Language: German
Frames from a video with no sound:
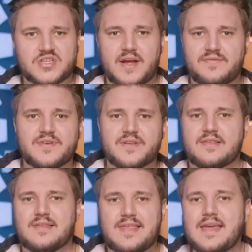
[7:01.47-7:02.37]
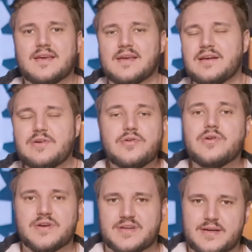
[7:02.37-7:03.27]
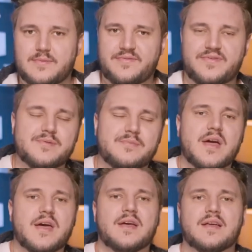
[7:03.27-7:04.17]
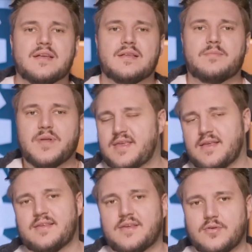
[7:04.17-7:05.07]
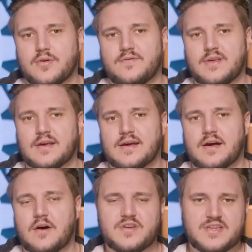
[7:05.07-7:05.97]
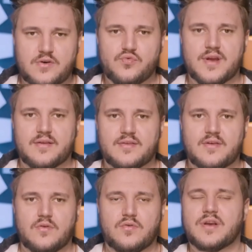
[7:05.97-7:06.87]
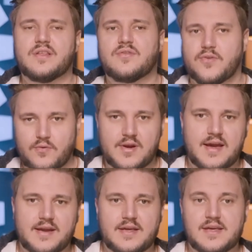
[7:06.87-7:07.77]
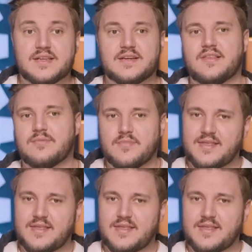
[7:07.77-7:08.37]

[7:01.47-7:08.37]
schaffendes Ding in irgendeinem Film bezieht sich irgendwie auf die Ten Rings oder die Storyline hinter diesem